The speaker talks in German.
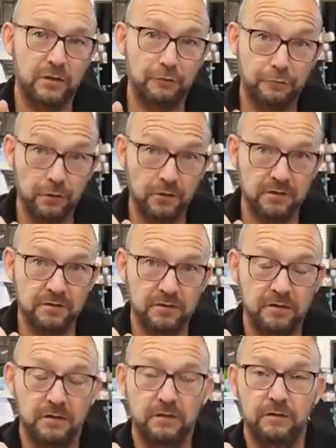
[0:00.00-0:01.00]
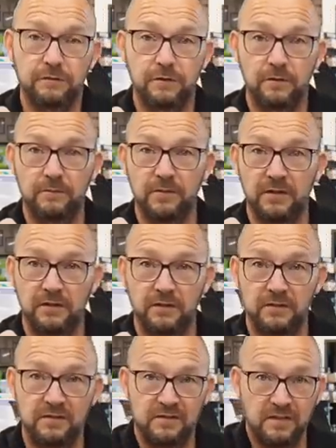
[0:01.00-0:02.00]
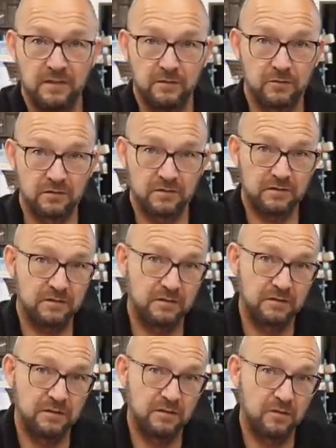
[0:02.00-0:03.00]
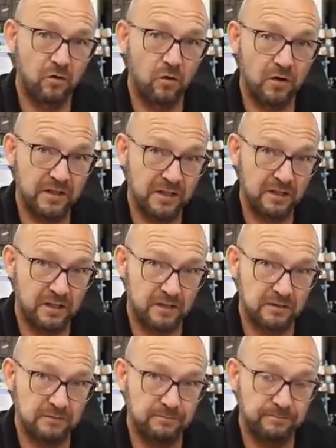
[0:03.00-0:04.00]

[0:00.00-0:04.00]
gefolgt vom Sinus Original.